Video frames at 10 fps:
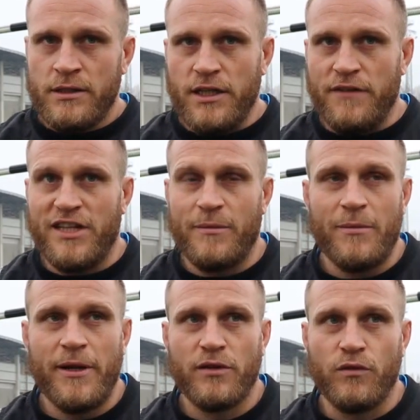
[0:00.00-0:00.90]
Sì,
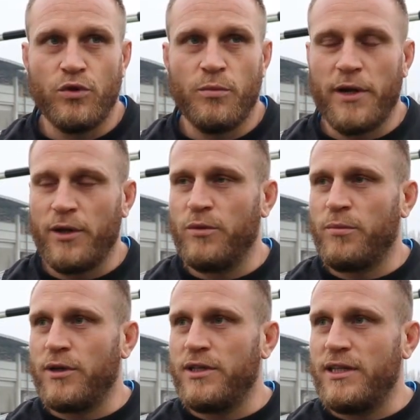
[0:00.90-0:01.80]
inevitabilmente ho avuto un periodo un
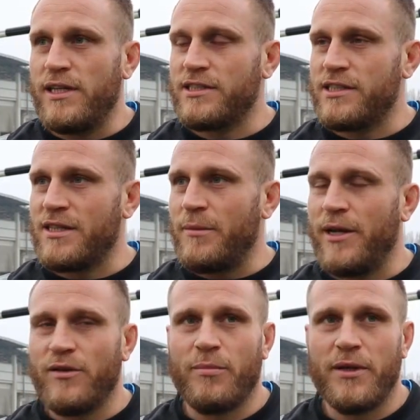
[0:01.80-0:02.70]
po' di, di
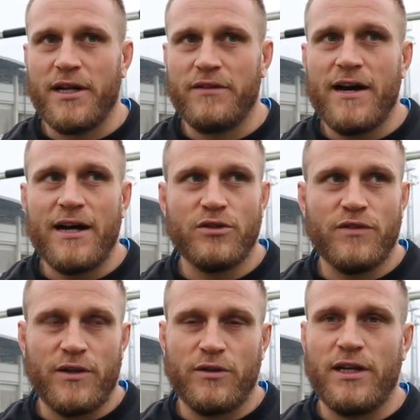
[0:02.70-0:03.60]
assestamento appena arrivato,
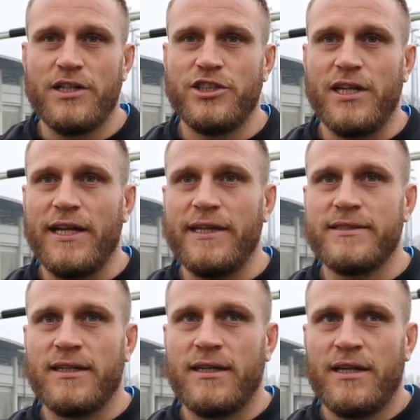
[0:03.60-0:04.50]
venendo
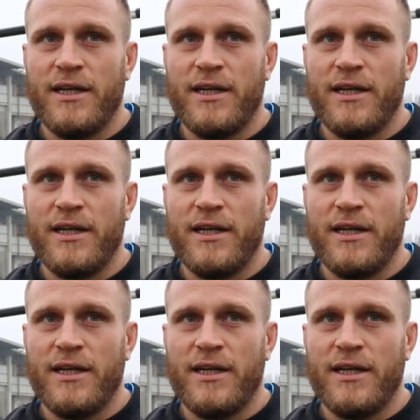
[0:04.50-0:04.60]
dall'eccellenza,